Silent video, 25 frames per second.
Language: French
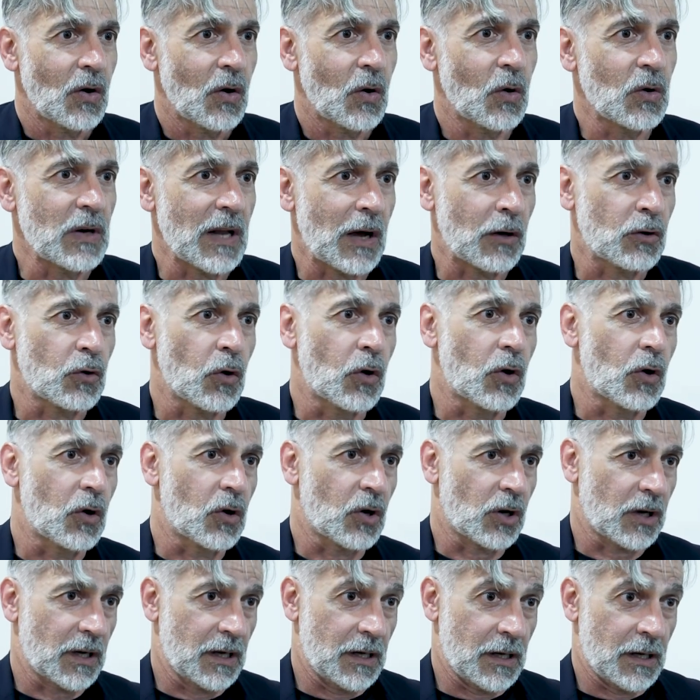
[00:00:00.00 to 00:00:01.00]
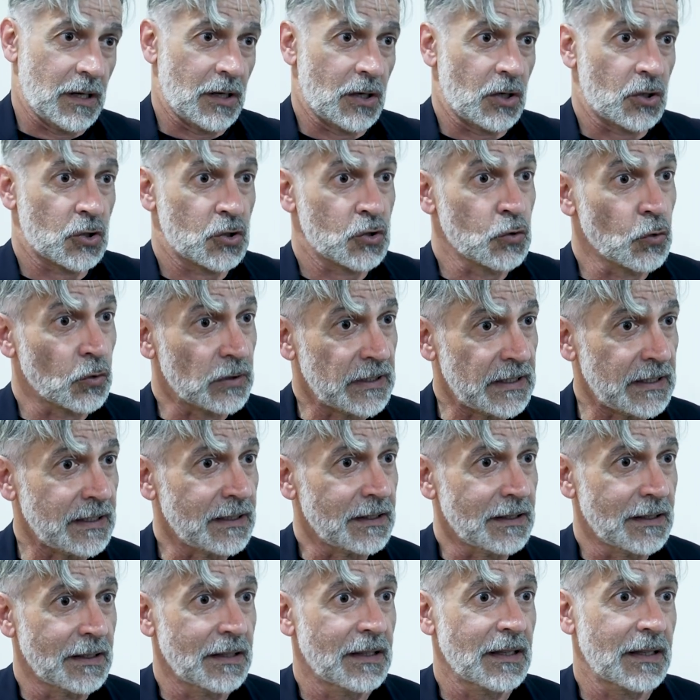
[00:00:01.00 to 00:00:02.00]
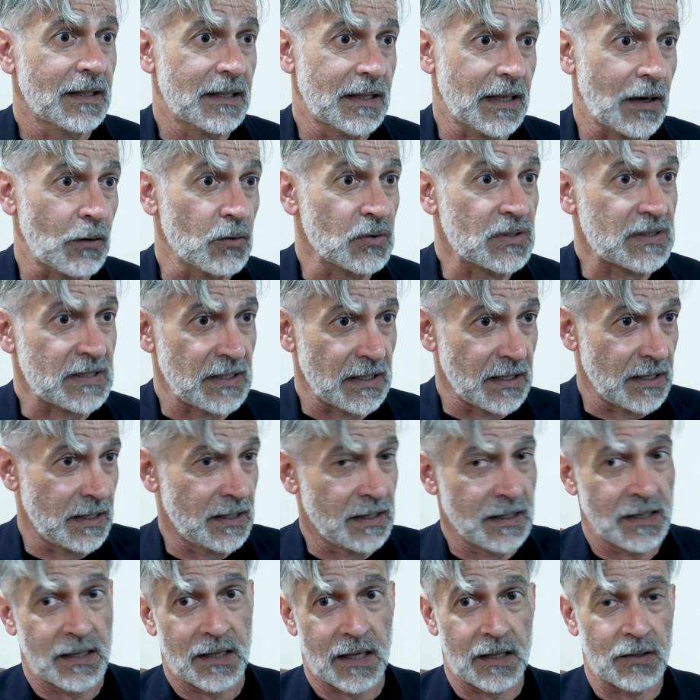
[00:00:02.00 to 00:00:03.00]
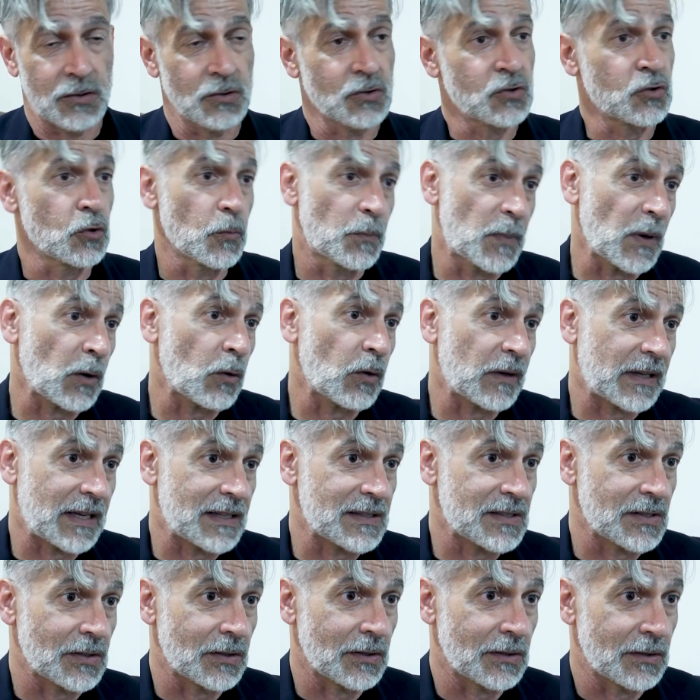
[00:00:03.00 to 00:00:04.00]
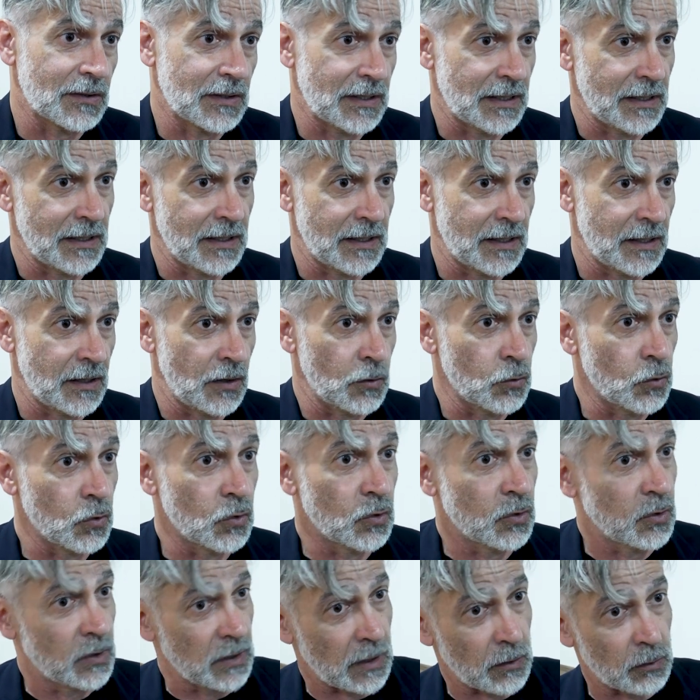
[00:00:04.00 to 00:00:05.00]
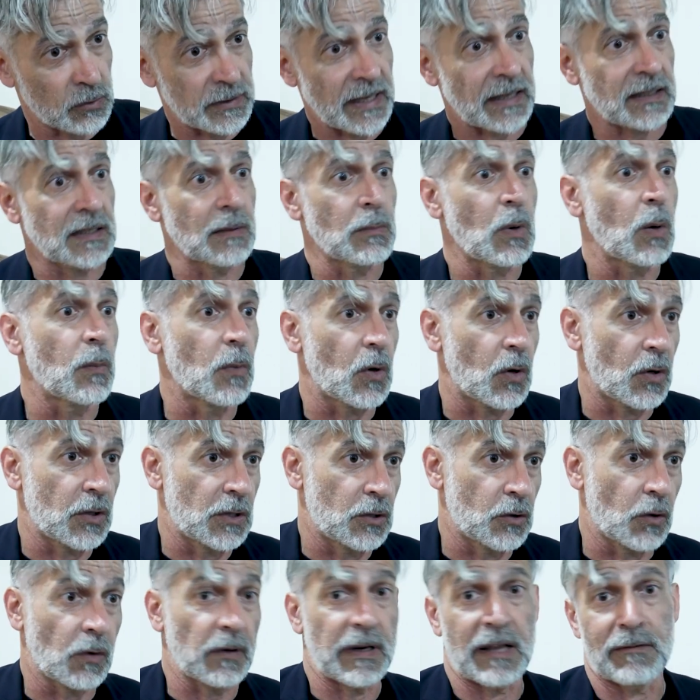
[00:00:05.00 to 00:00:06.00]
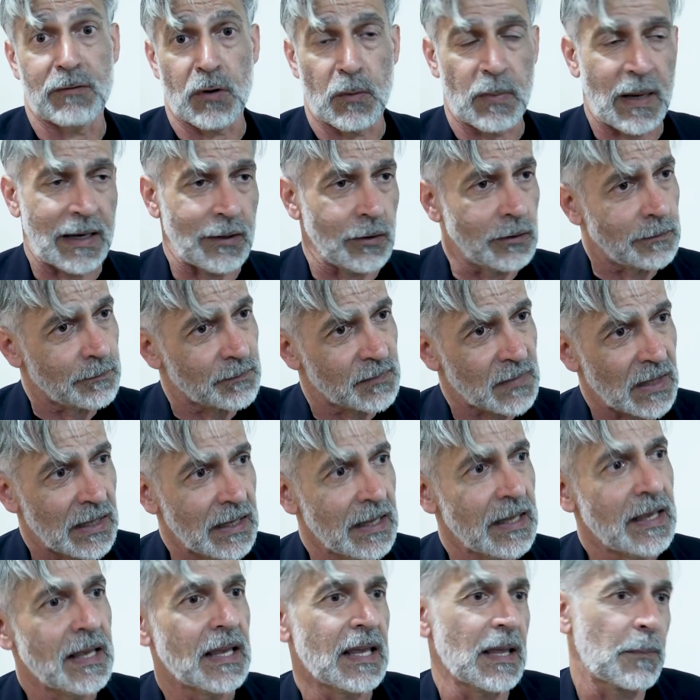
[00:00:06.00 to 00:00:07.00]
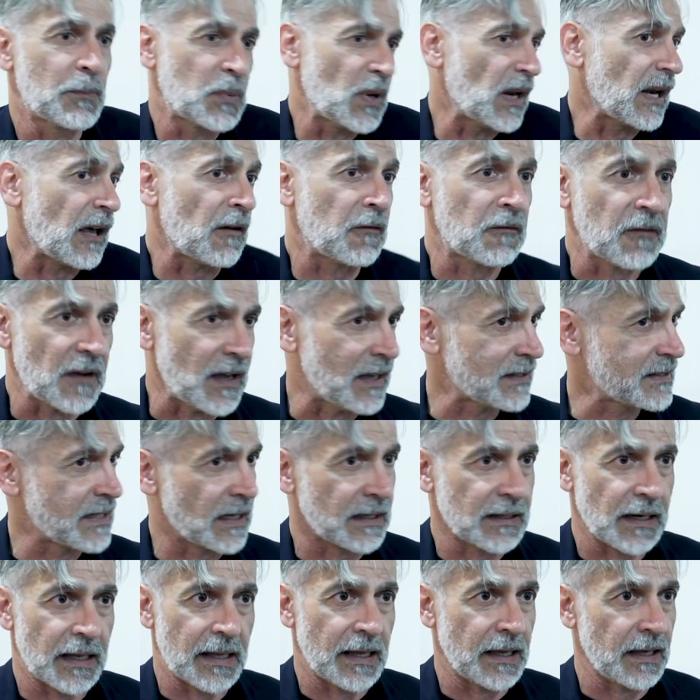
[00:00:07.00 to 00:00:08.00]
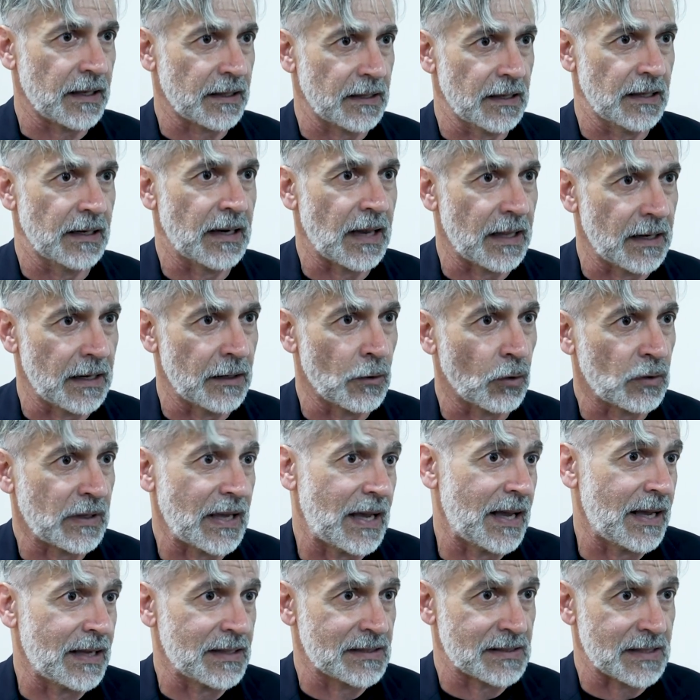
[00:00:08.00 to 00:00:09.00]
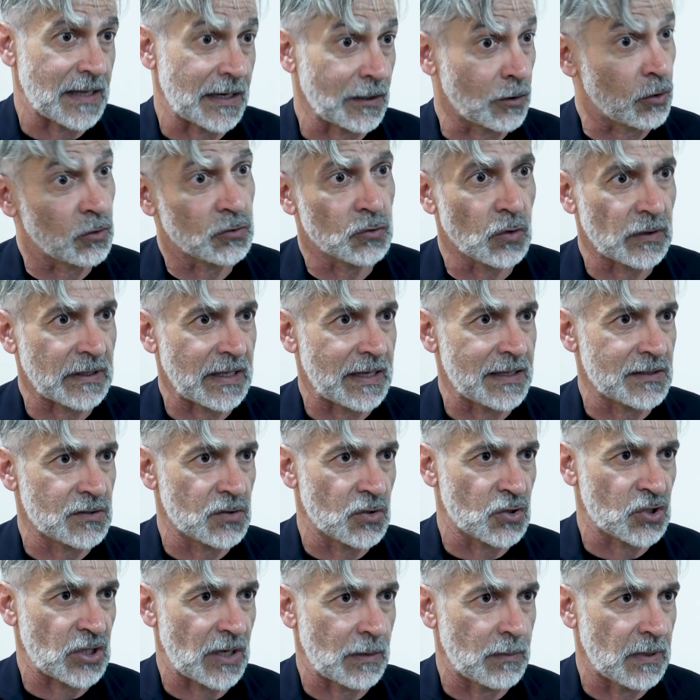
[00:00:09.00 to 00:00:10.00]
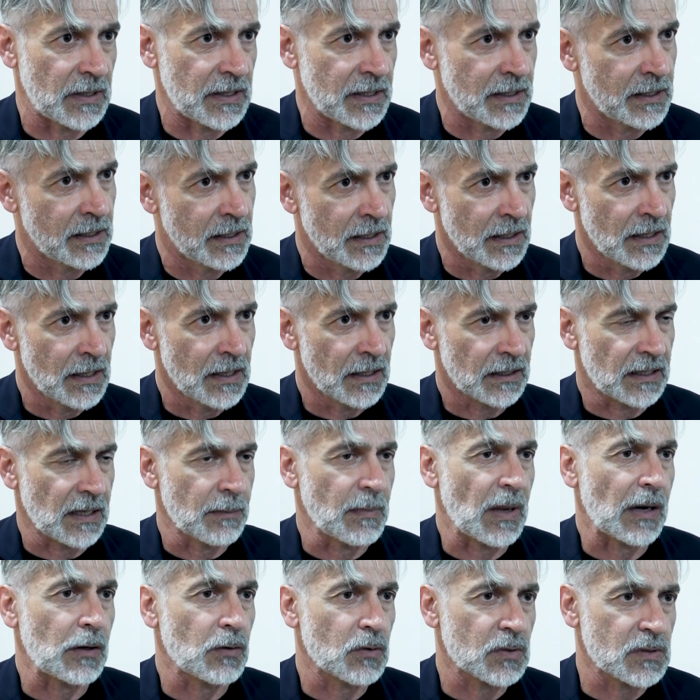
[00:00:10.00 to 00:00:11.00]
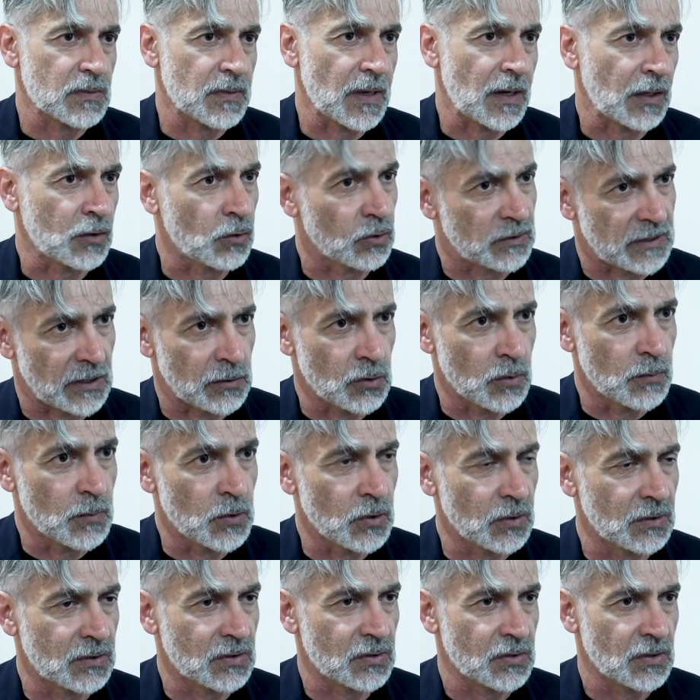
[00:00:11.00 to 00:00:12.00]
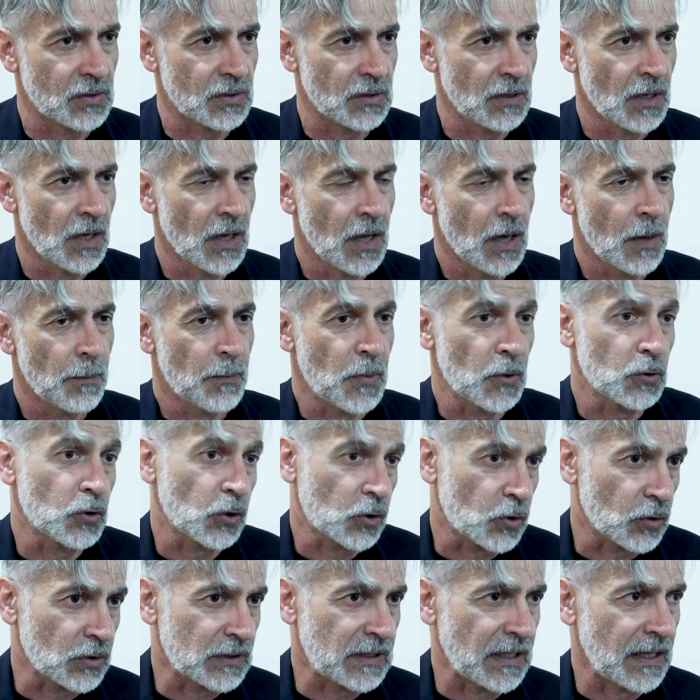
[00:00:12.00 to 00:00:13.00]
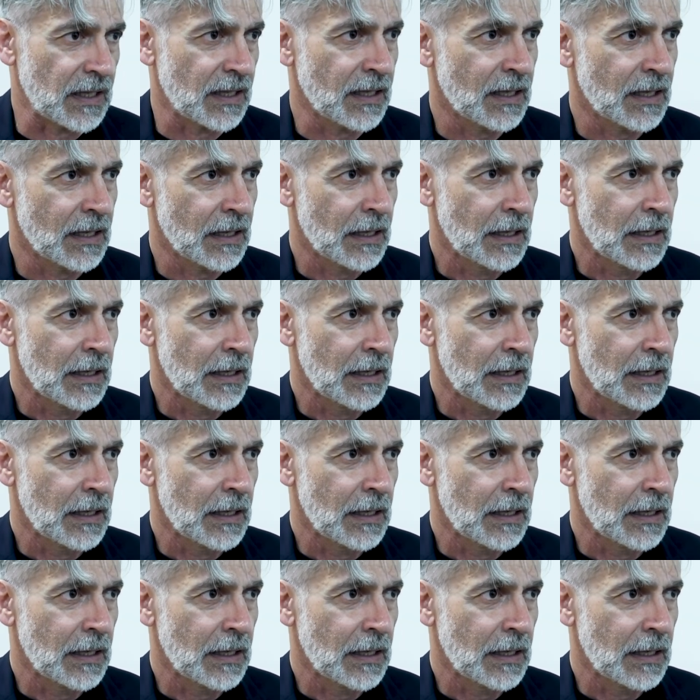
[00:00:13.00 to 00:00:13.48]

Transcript: On a encore euh, qui a aussi une super occasion euh, où, au dernier moment, il lui enlève le ballon. Et puis à la fin, c'est clair, euh, la, l'occasion, la grande occasion de Chebli, qui malheureusement à côté du but, peu de côté.